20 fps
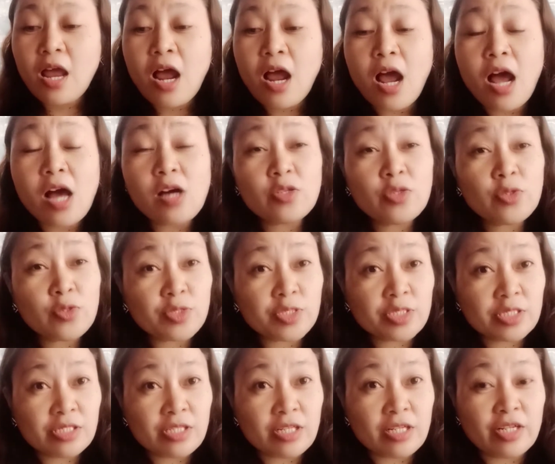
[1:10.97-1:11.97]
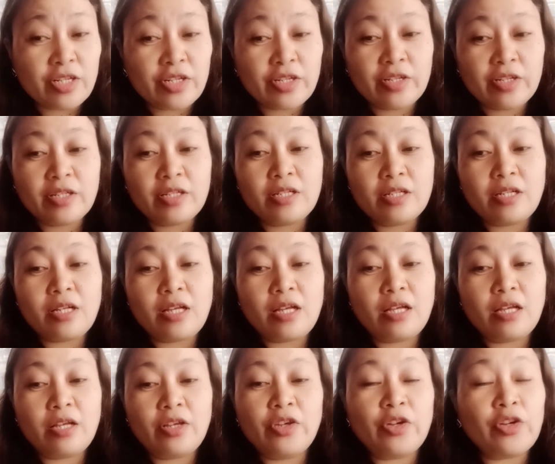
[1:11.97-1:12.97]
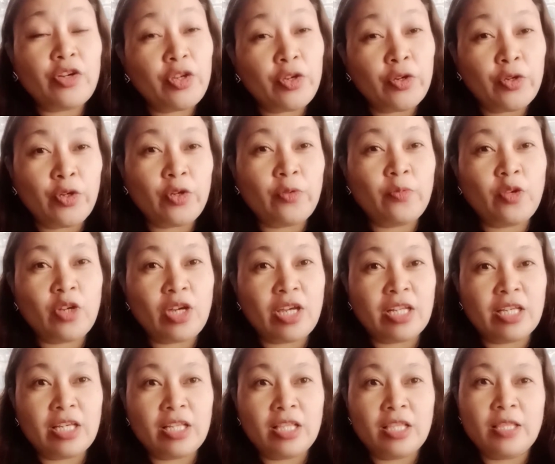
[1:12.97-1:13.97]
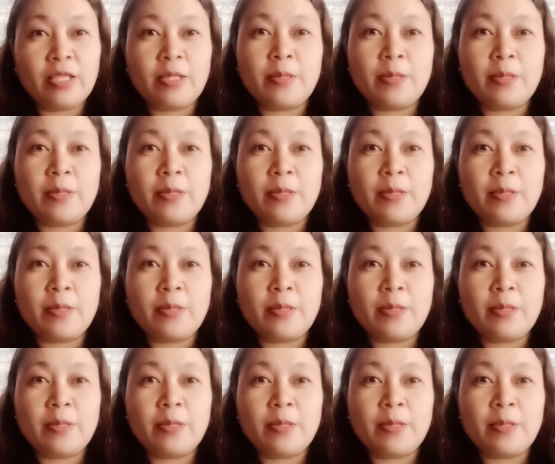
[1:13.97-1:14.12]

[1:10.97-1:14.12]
How to start your YouTube channel.